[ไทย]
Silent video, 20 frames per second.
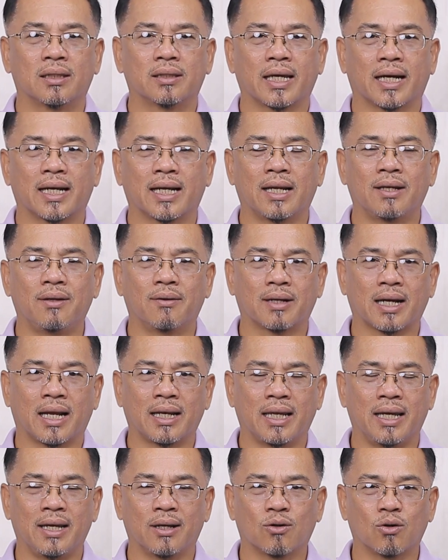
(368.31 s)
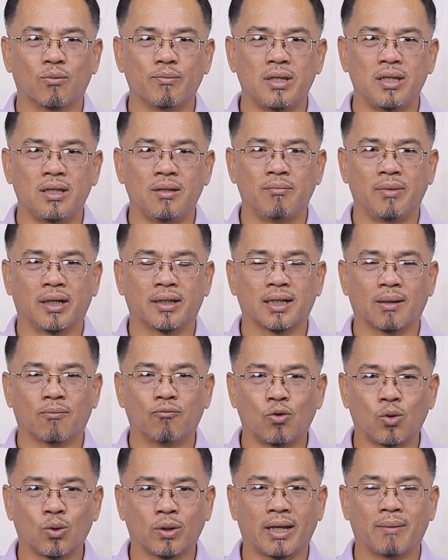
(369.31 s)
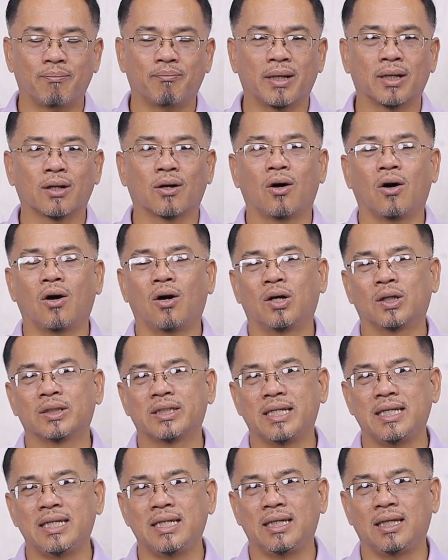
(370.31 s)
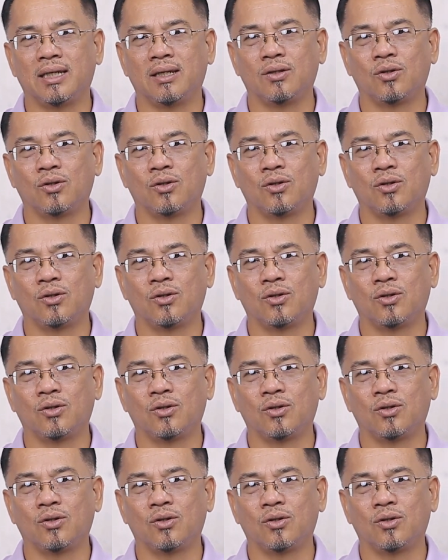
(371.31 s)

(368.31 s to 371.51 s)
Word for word: แต่ขณะเดียวกันเองก็มีเหมือนกับวงเล็บเป็นข้อที่